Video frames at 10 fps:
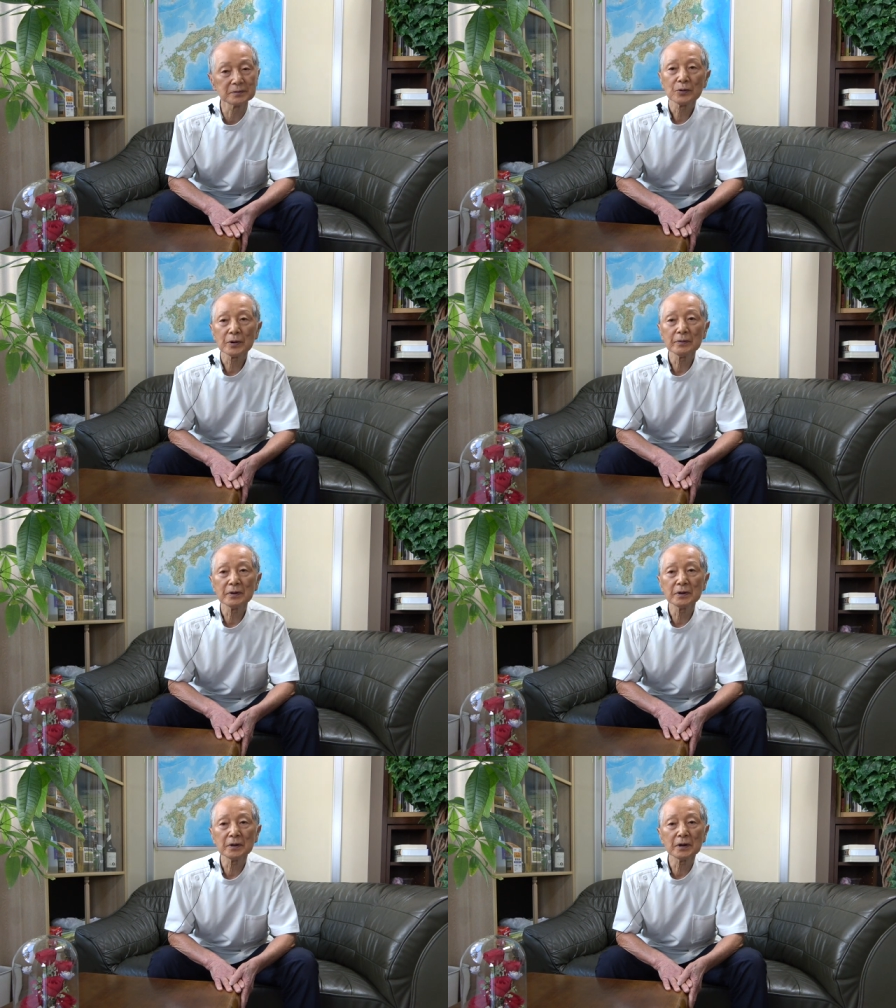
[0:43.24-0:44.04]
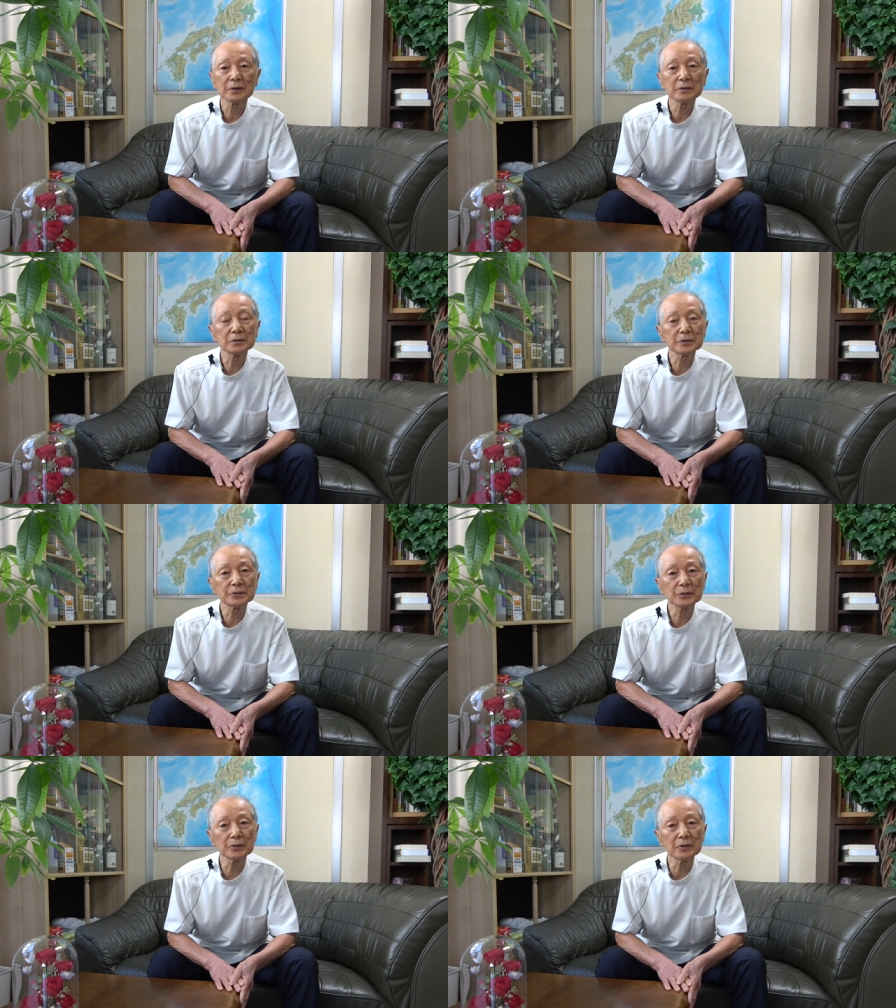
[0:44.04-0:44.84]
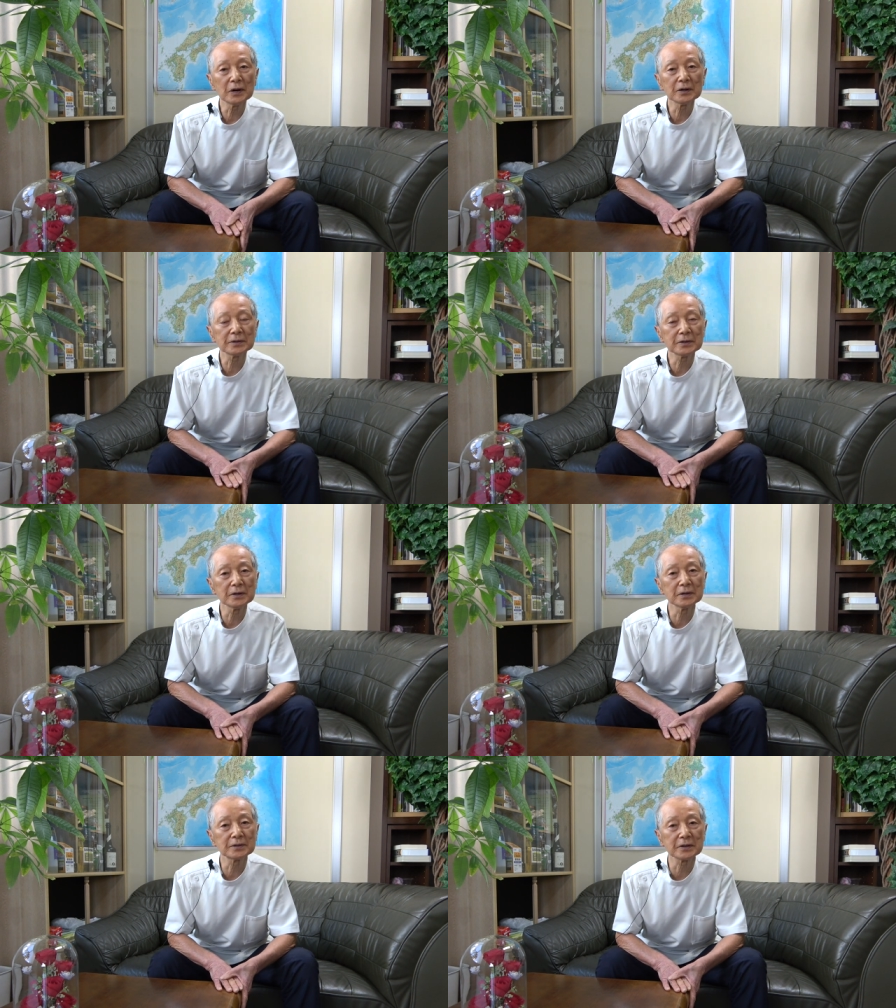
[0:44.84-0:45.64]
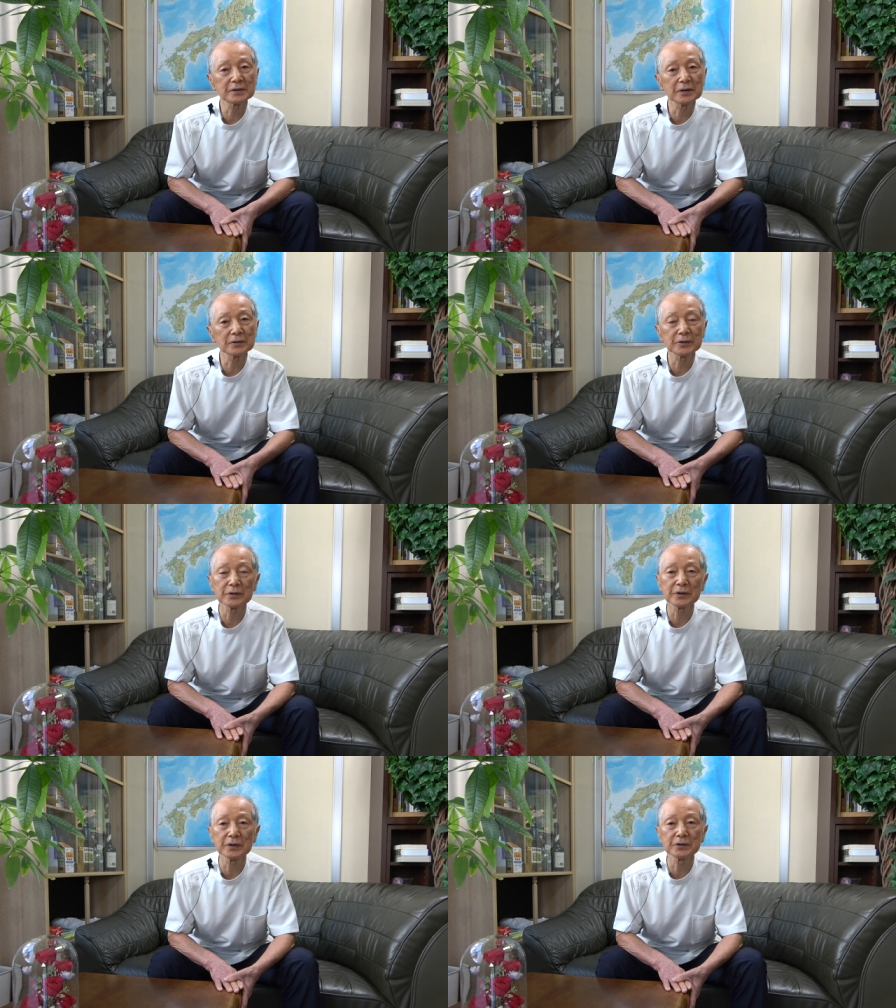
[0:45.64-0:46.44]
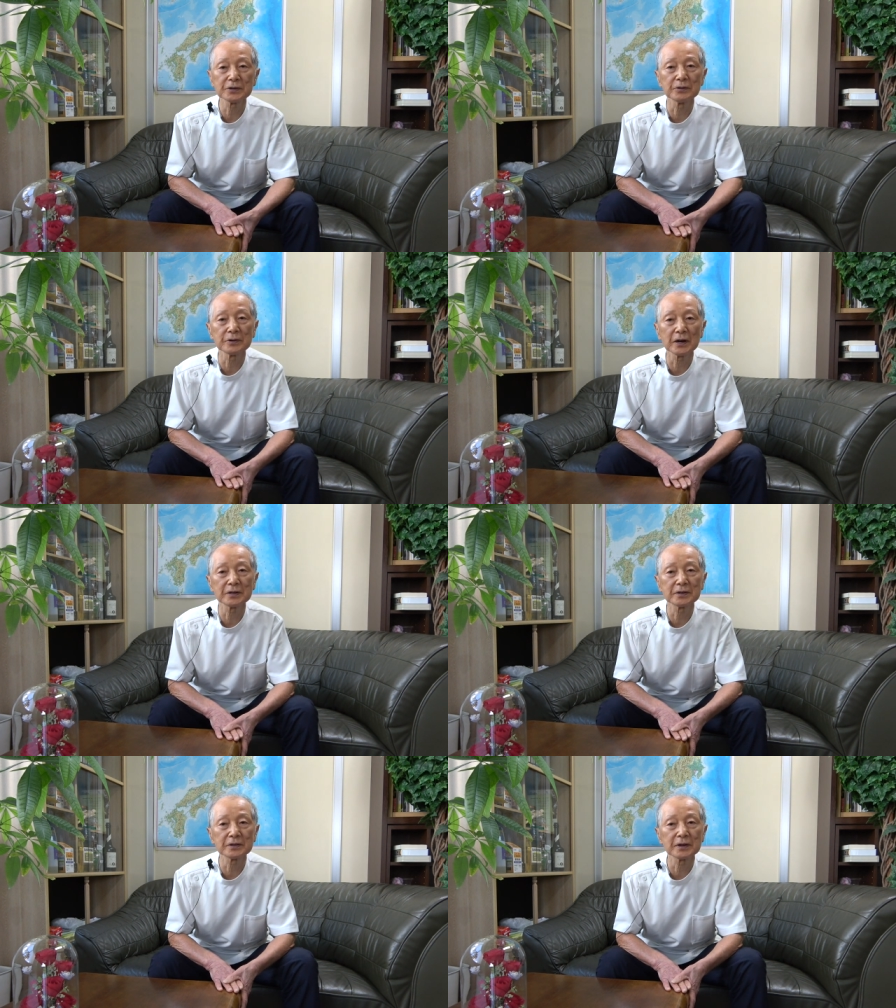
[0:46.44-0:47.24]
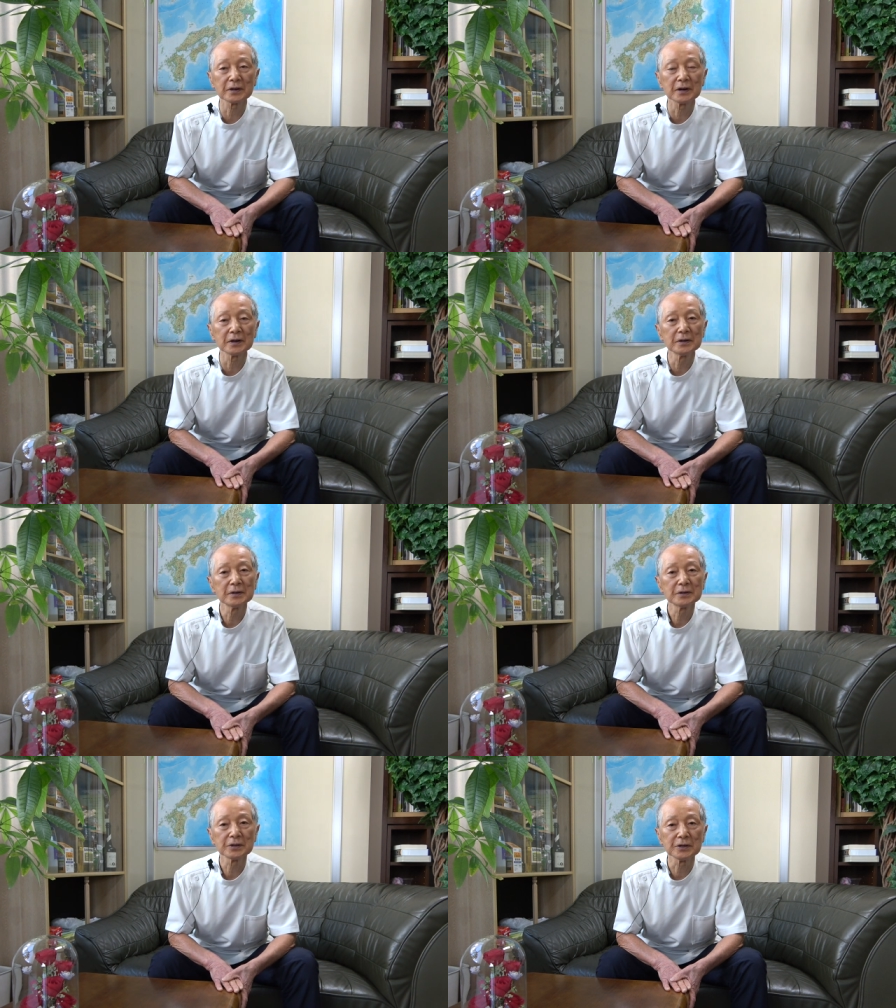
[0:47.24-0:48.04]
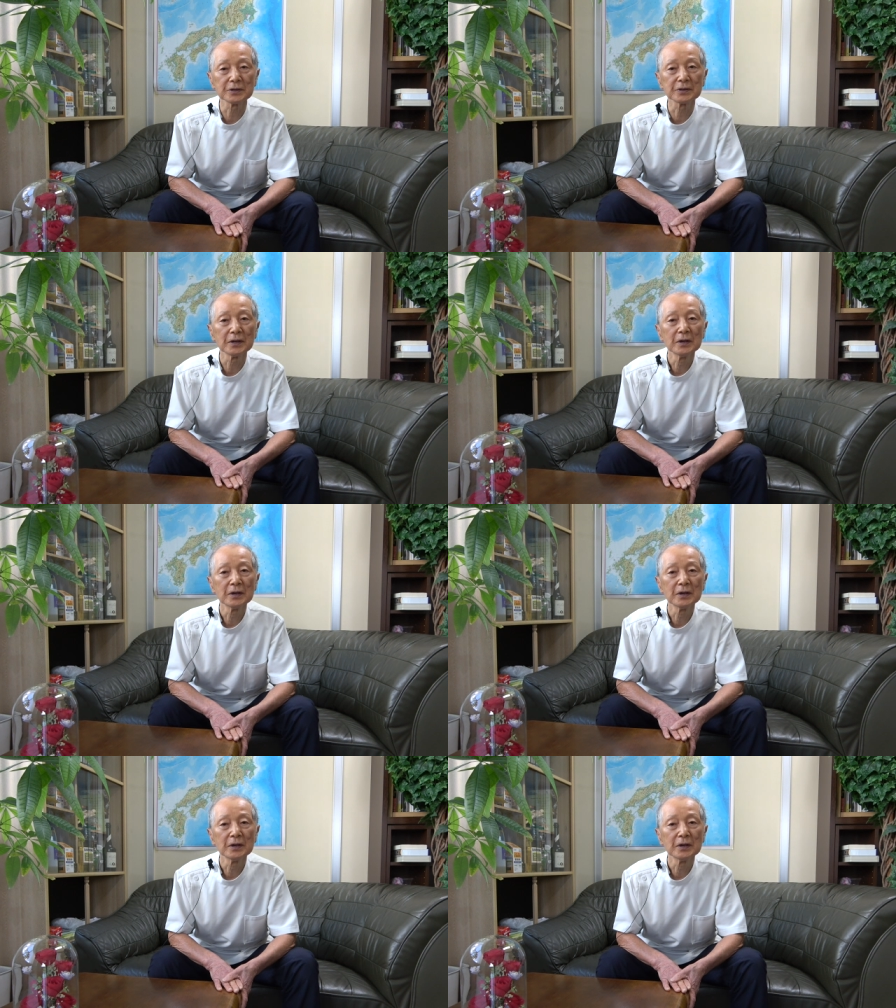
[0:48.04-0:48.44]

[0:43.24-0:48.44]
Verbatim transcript: これはあの理想をはっきりさせるという軽視のやり方がいい